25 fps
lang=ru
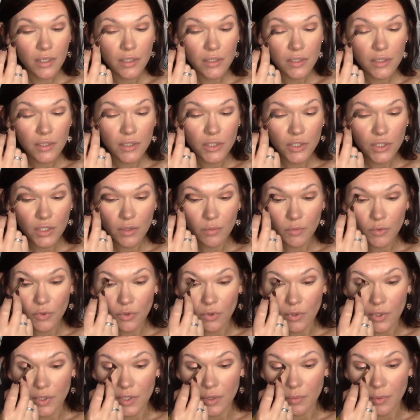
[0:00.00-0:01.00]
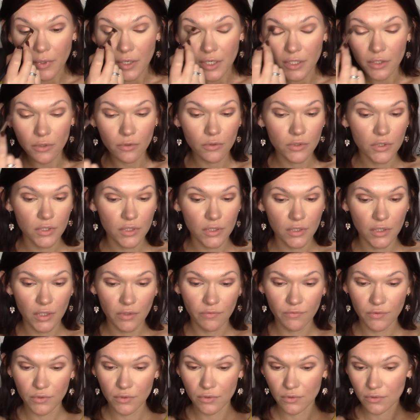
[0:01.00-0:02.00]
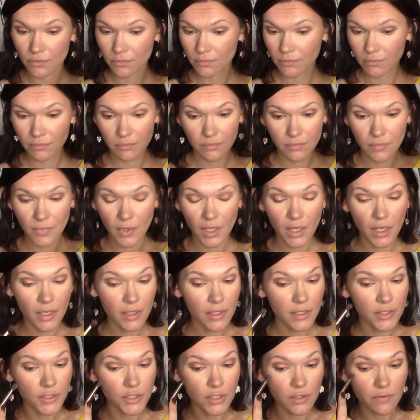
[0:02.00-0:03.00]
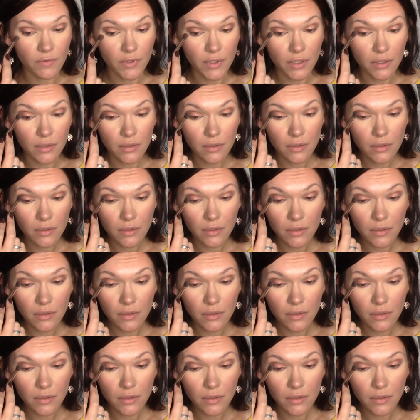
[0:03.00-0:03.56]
слишком много на палетку теней, вот отличный вариант.